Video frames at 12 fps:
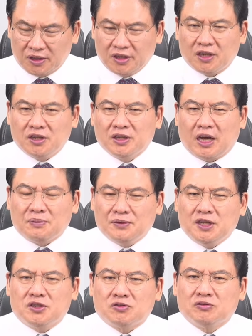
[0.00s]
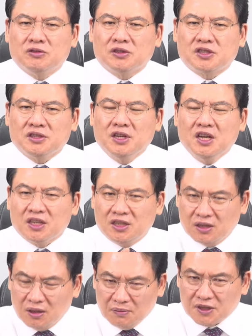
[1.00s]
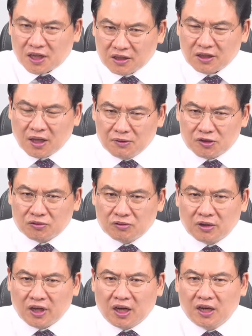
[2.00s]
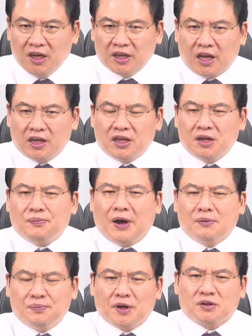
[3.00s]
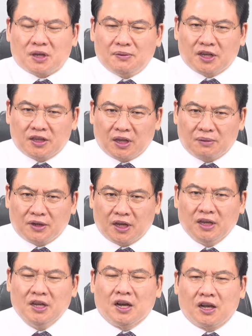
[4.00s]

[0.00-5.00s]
근데 그 양민이 죽은 것은 그놈의 새끼들 때문에 죽은 거야. 걔들이 방패로 삼았기 때문에.